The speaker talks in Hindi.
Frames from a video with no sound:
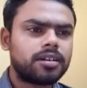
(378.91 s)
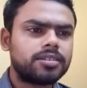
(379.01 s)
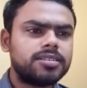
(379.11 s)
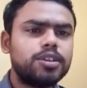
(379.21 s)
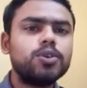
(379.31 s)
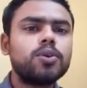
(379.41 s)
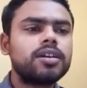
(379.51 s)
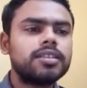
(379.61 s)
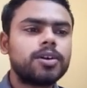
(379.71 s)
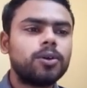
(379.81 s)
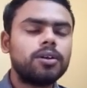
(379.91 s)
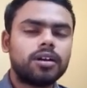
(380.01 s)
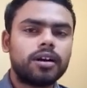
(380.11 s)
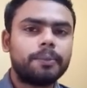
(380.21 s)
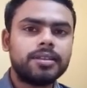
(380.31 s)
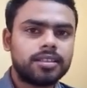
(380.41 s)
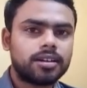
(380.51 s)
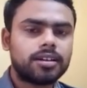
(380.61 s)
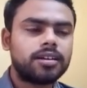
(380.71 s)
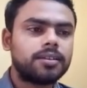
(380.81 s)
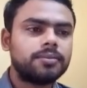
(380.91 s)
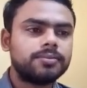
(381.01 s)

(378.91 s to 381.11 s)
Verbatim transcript: जिन लोगों की देखो अभी तक